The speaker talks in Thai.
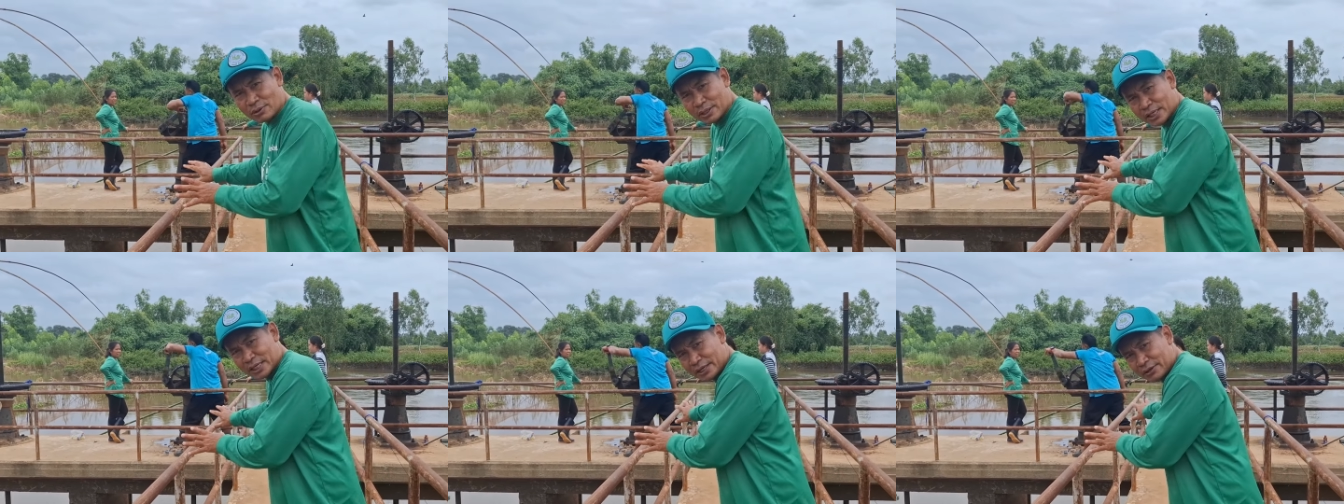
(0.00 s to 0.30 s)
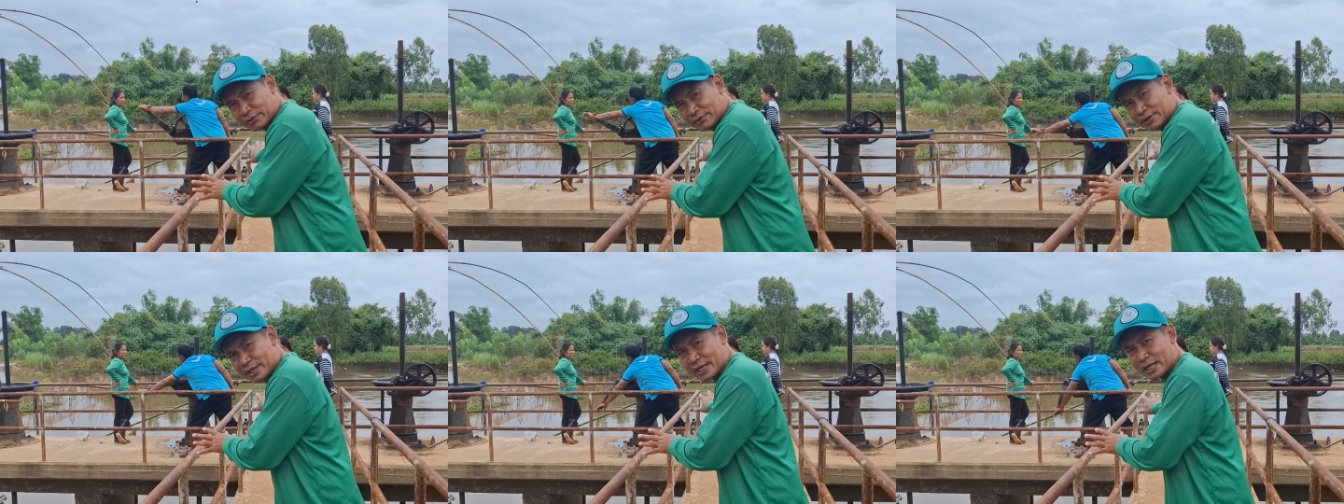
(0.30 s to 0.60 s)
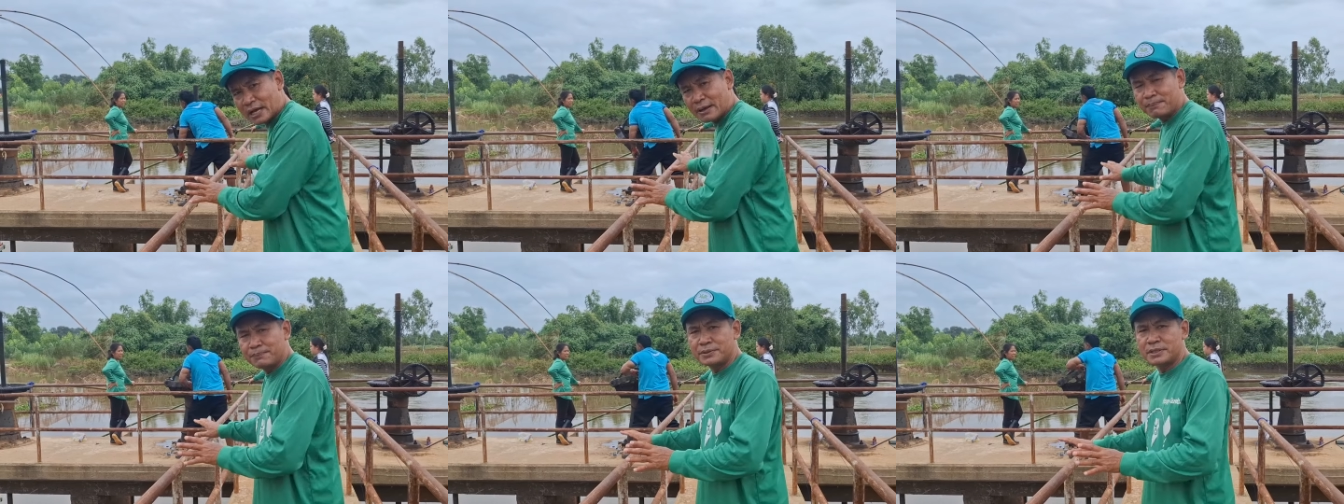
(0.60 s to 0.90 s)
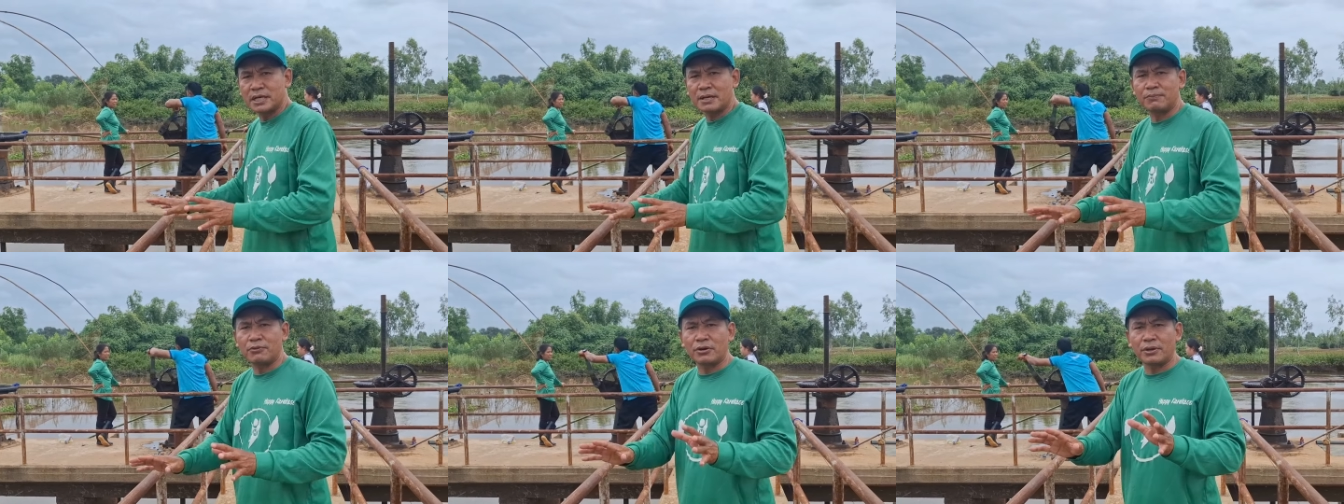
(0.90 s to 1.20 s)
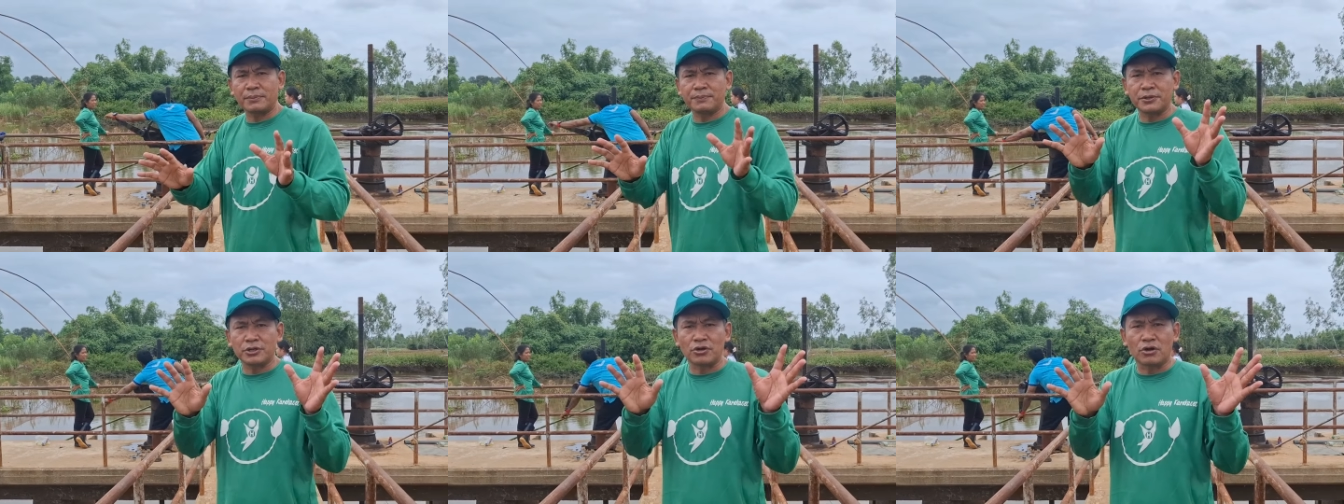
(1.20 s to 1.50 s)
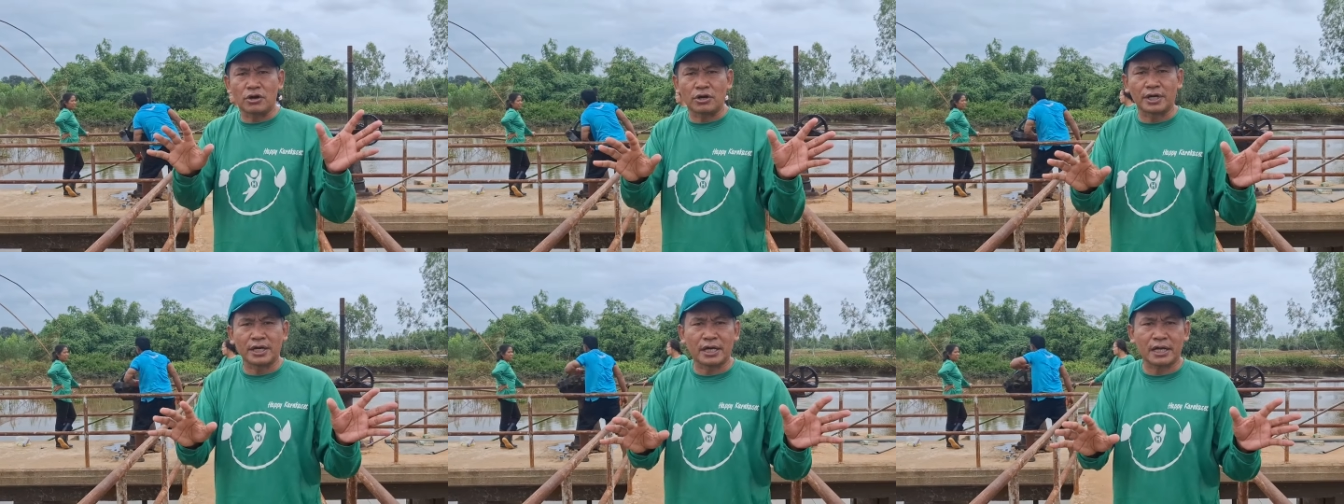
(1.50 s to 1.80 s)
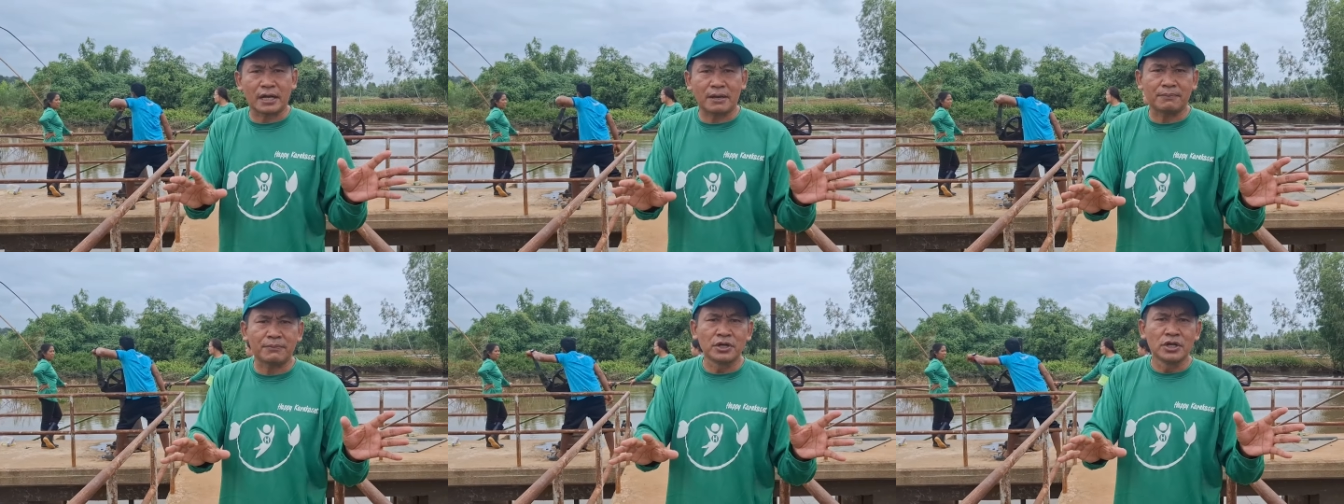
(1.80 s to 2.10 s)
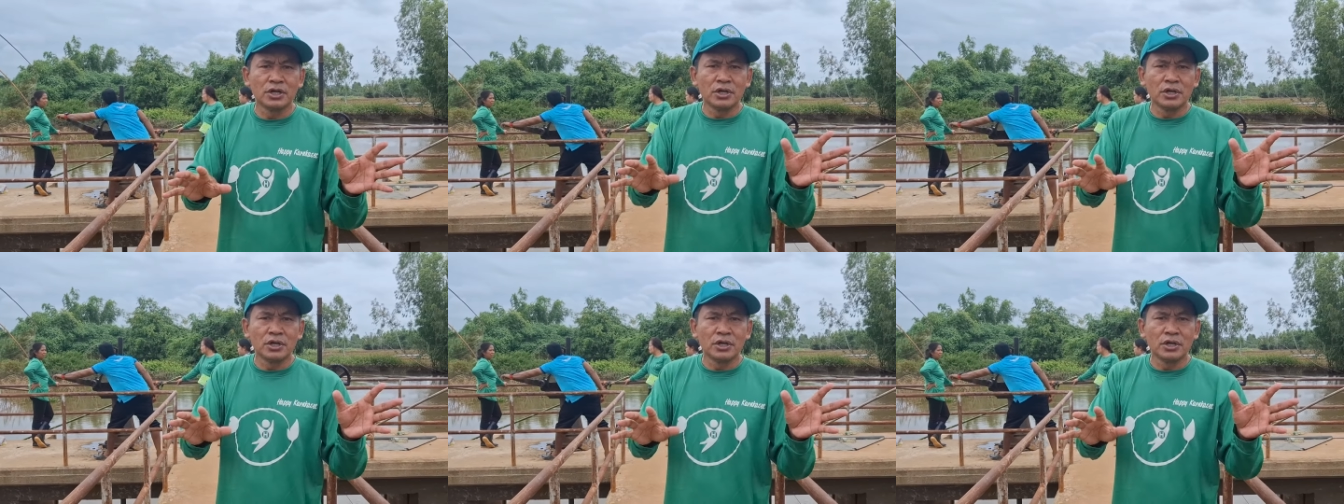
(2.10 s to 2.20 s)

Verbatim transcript: รวดเร็วนะครับเพื่อพ่อแม่พี่น้องนะครับ